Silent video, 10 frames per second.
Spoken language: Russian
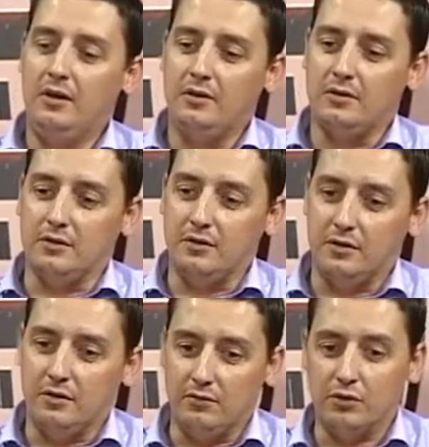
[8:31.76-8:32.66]
э,
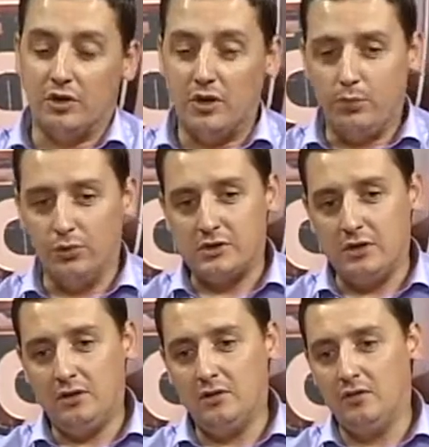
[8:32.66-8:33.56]
вот, и после
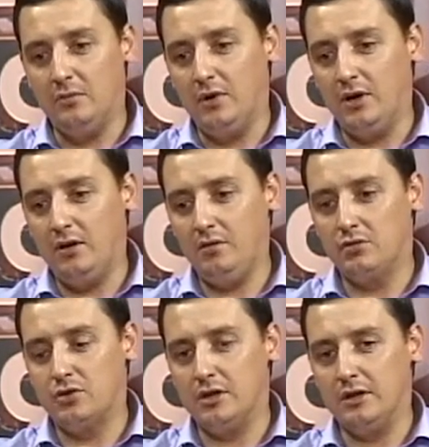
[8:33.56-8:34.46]
этого мы
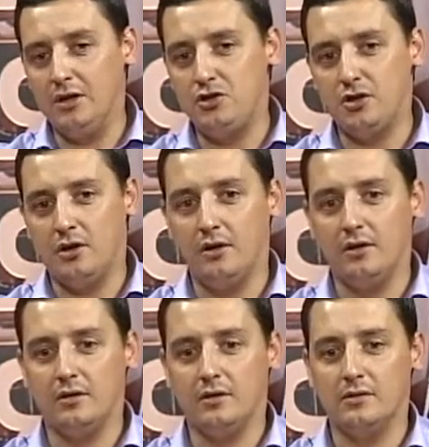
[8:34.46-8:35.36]
уже
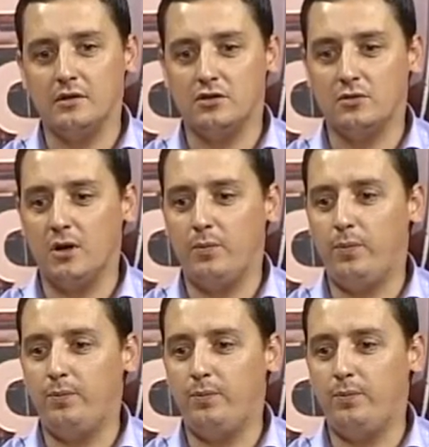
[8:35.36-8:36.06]
начали, скажем так,